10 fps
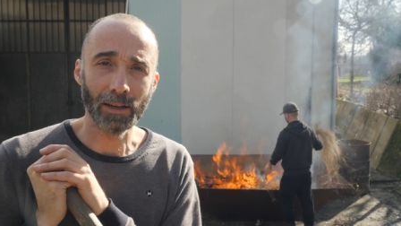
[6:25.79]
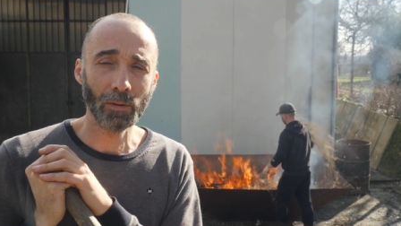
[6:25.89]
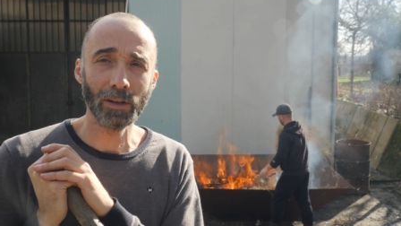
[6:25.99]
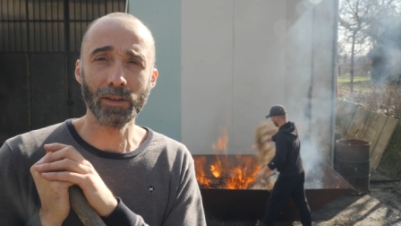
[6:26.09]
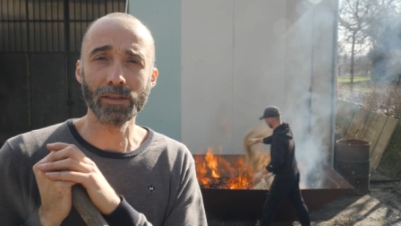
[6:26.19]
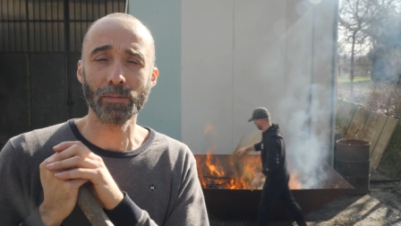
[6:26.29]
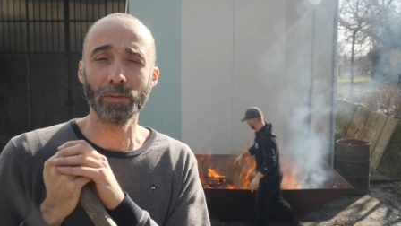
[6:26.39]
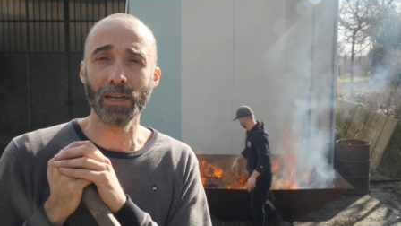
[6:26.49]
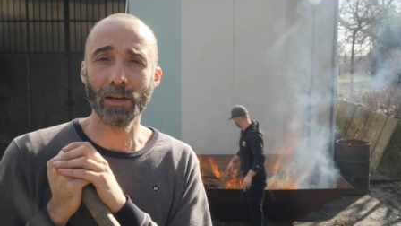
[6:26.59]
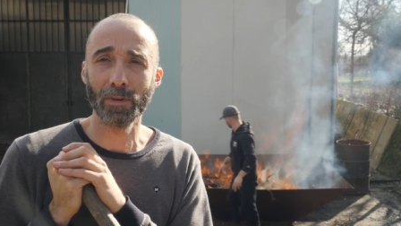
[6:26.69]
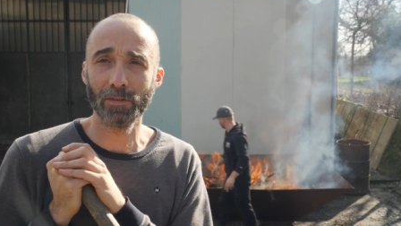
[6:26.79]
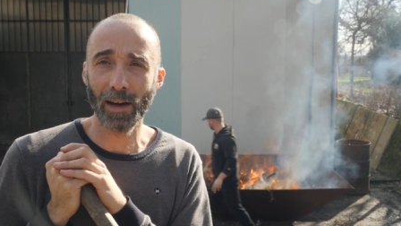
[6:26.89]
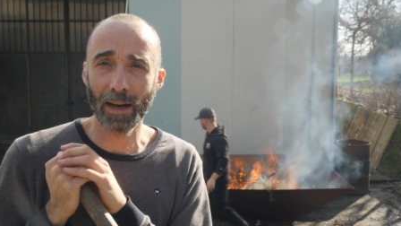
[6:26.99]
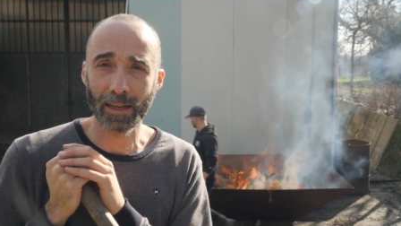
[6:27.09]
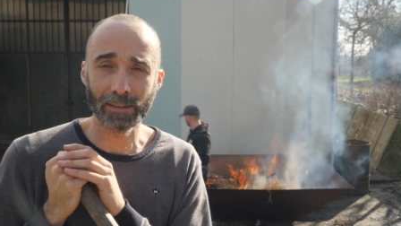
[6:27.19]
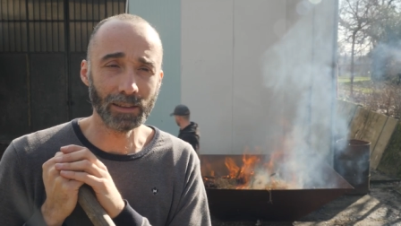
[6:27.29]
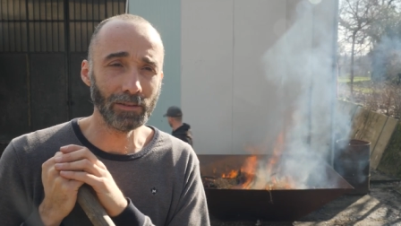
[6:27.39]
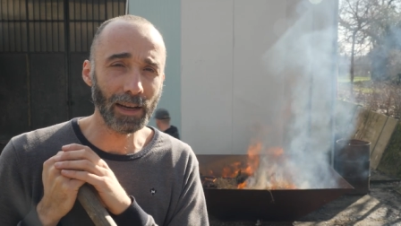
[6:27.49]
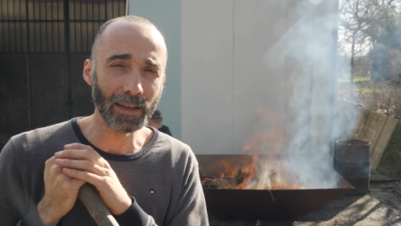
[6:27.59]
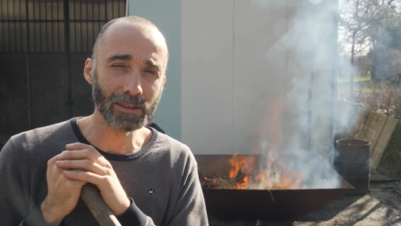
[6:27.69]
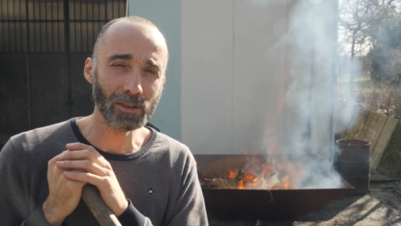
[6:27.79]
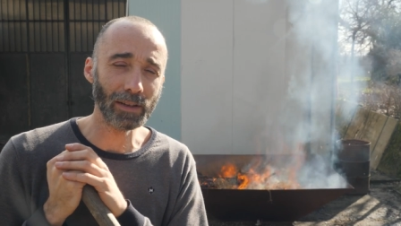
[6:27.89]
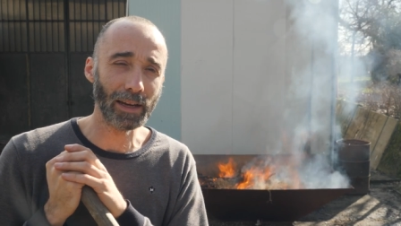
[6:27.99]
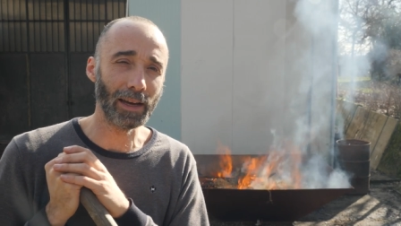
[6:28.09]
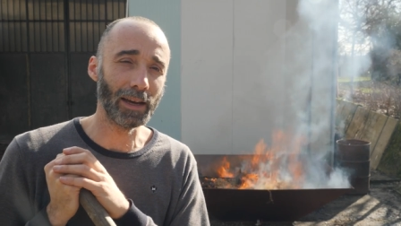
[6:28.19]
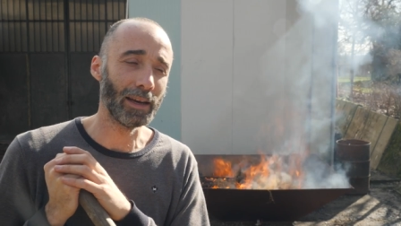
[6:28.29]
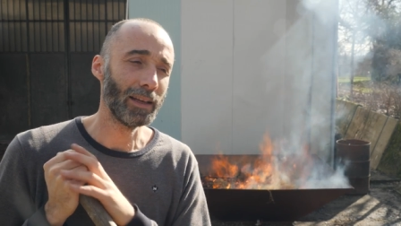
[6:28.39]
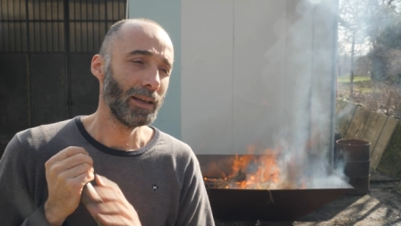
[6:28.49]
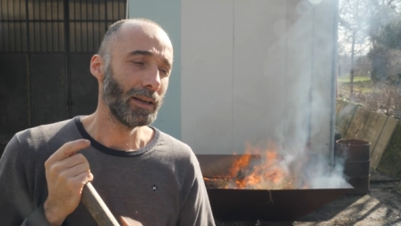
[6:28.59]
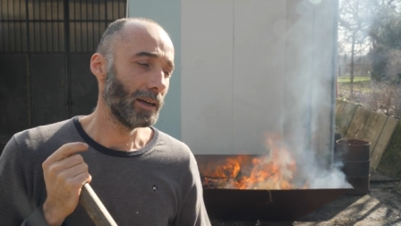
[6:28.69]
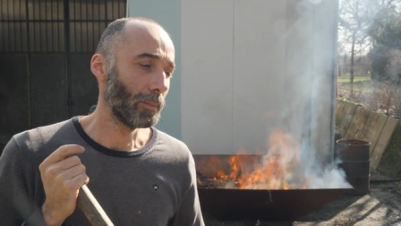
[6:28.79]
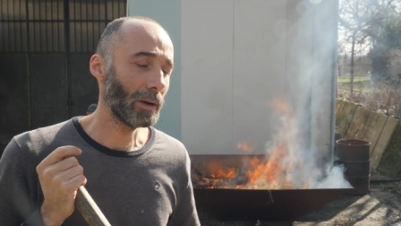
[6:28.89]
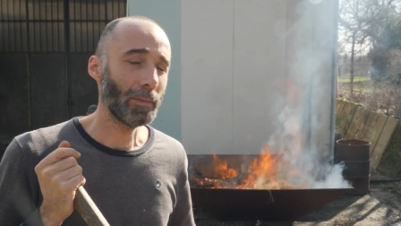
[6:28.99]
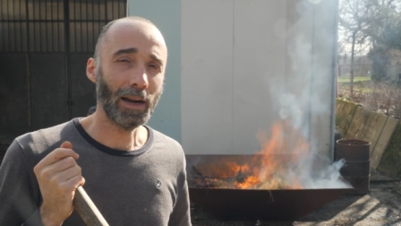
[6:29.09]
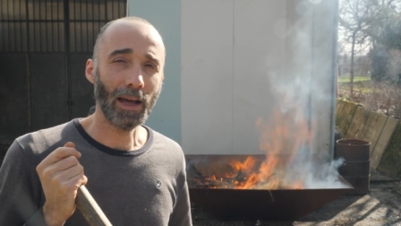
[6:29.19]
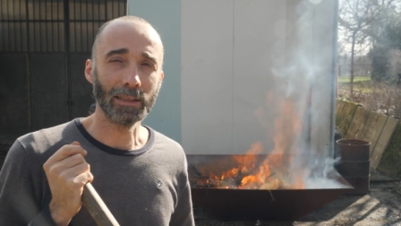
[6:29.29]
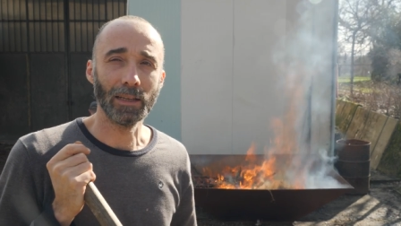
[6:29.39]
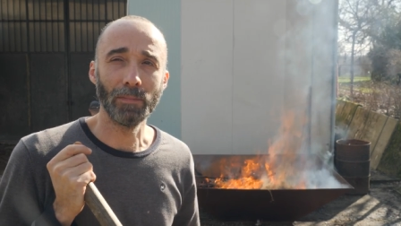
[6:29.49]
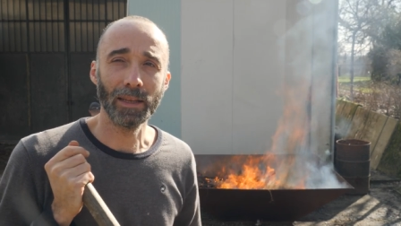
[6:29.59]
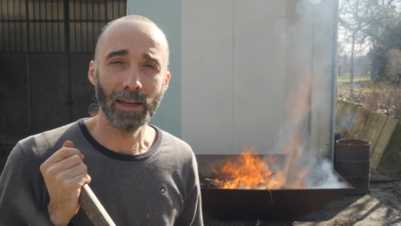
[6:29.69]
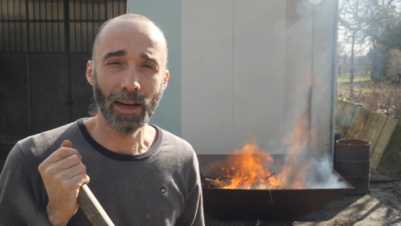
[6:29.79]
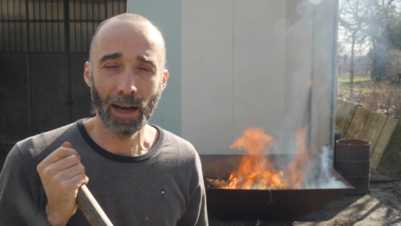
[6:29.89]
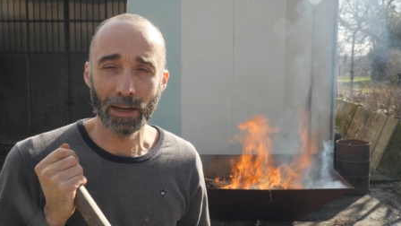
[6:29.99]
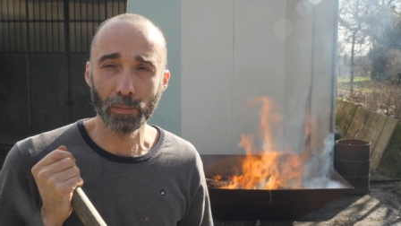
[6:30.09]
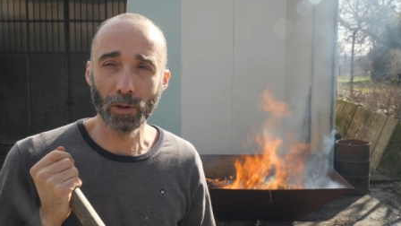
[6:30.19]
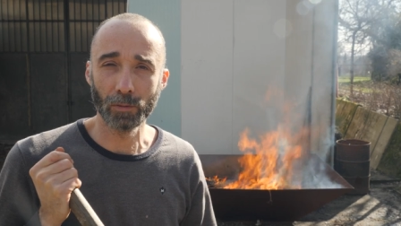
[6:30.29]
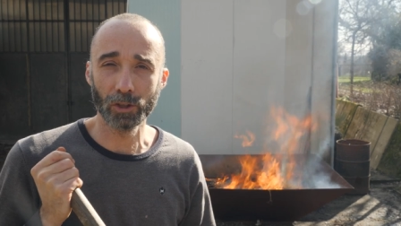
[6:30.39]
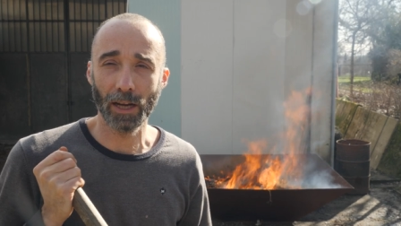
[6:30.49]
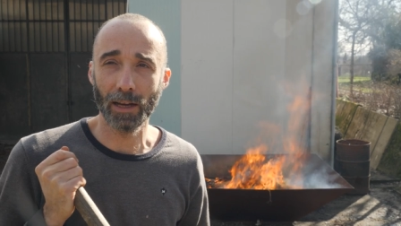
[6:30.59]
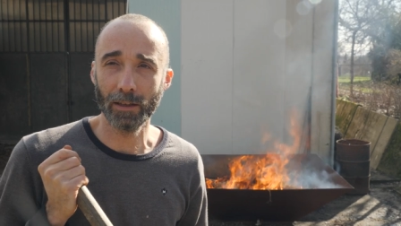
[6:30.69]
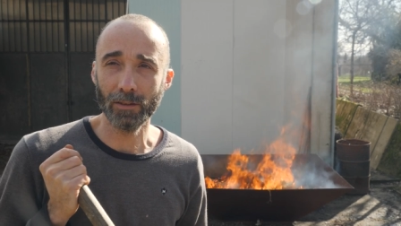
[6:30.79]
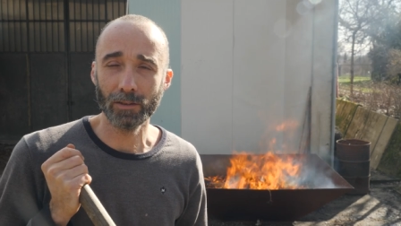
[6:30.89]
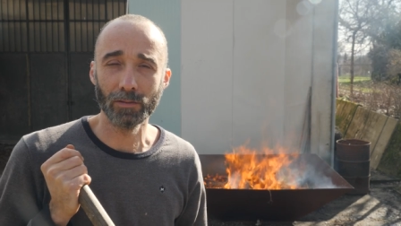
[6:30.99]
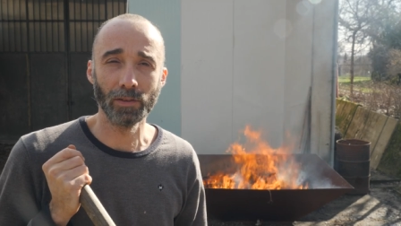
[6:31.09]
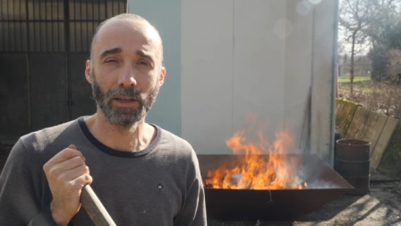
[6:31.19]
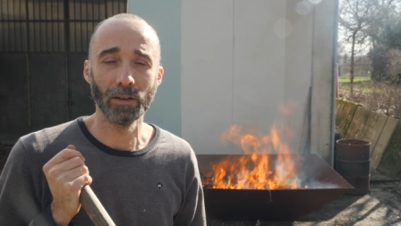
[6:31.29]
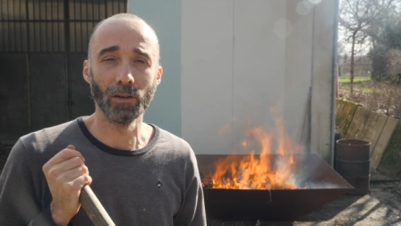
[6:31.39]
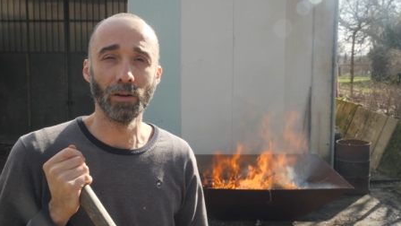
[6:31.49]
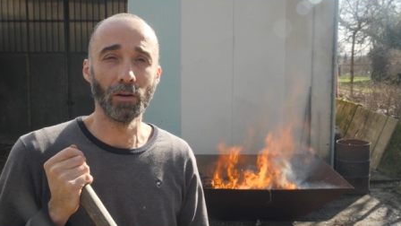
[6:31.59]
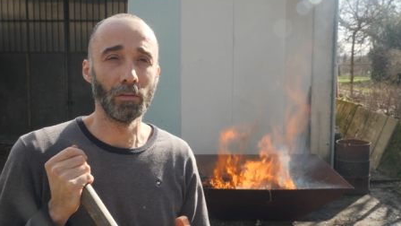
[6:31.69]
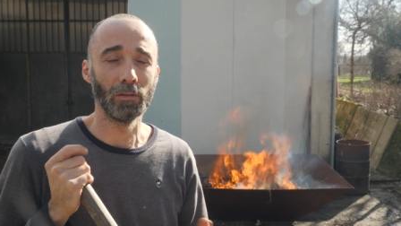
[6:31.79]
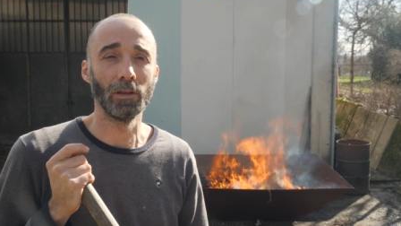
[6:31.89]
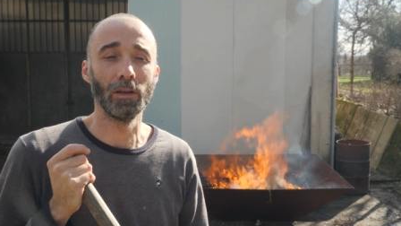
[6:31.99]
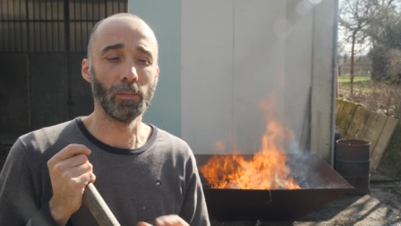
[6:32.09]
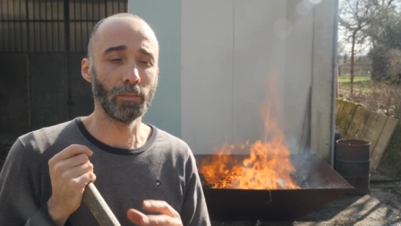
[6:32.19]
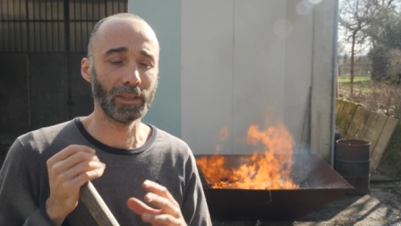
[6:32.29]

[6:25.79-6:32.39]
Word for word: Quello che si potrebbe fare di diverso è eh, preparare del materiale più omogeneo, ovvero eh,